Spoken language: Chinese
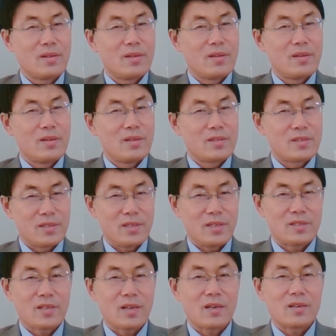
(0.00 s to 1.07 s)
实际
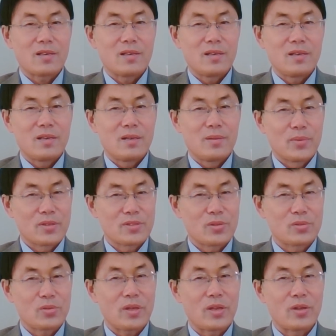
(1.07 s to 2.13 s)
上，毛泽东
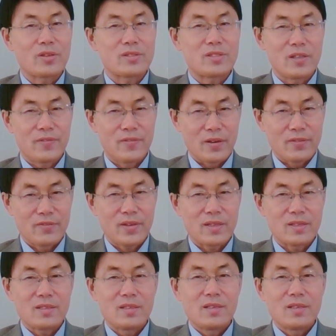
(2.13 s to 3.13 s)
对刘少奇的防范。